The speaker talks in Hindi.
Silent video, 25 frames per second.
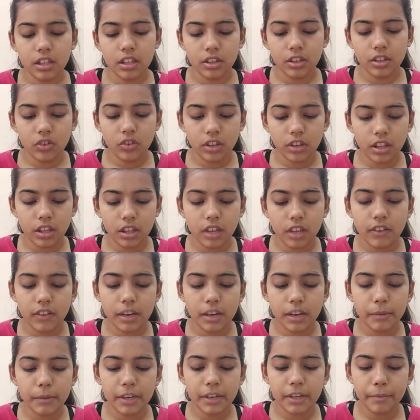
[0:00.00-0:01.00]
क्योंकि ये
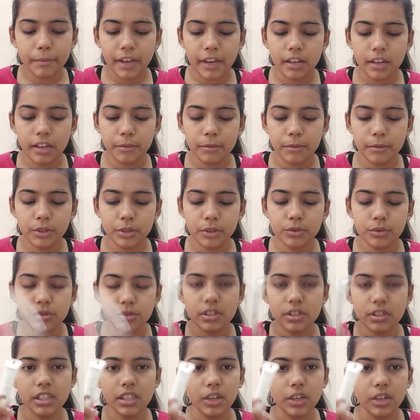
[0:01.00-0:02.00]
वाला मैंने पहले भी यूज़
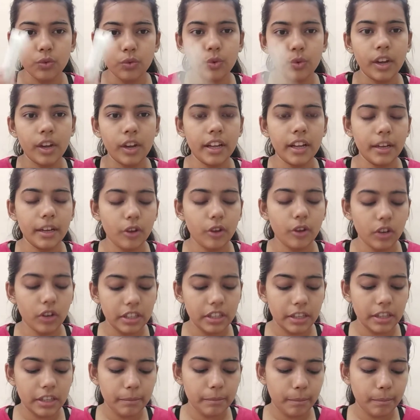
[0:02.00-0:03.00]
किया हुआ है और
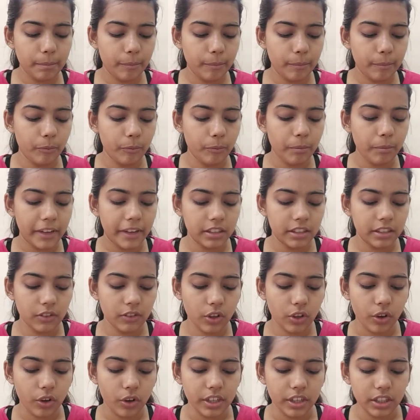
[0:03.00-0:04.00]
ये बाय द वे
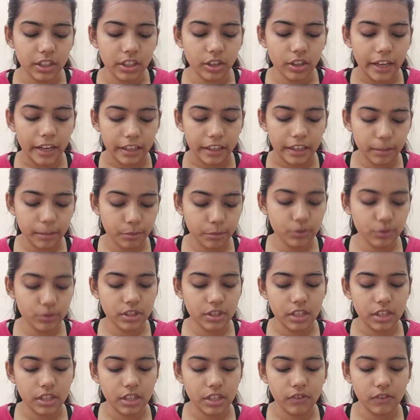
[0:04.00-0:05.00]
ऑयली और एक्नेप्रोन
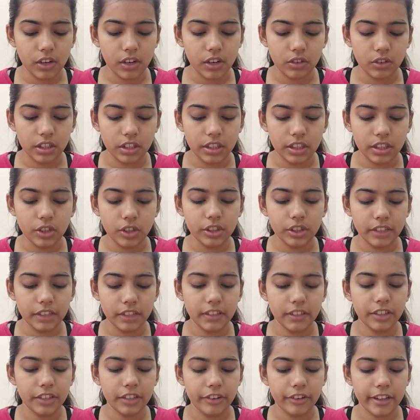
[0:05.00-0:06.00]
स्किन वालों के लिए और ये
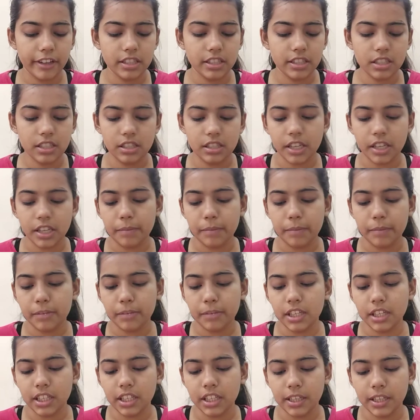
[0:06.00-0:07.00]
वाला ड्राई स्किन टाइप के
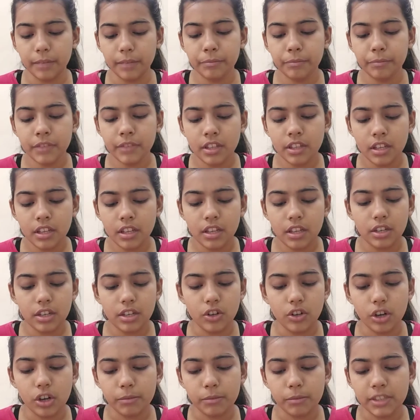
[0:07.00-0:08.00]
लिए है
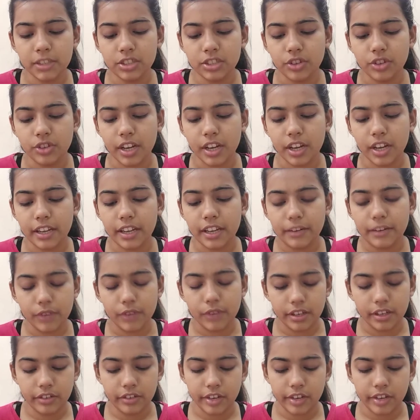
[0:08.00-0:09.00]
नॉर्मल ड्राई एंड
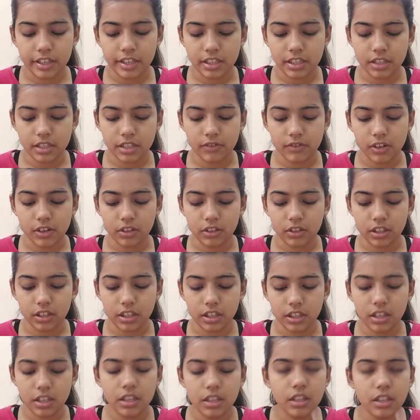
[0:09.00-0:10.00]
वेरी ड्राई स्किन वालों के
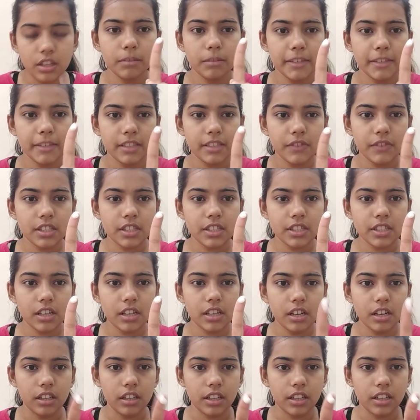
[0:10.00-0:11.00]
लिए मैं सिर्फ इसका
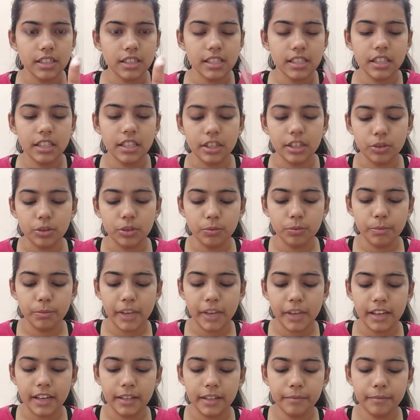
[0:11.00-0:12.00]
हल्का सा ले रही हूँ
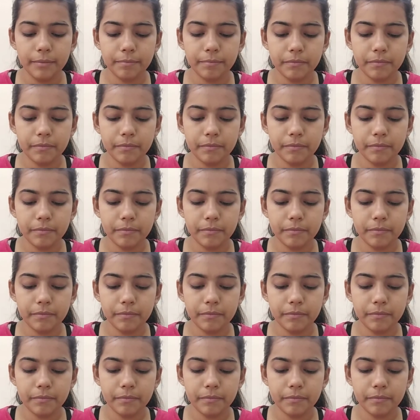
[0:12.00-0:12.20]
पहले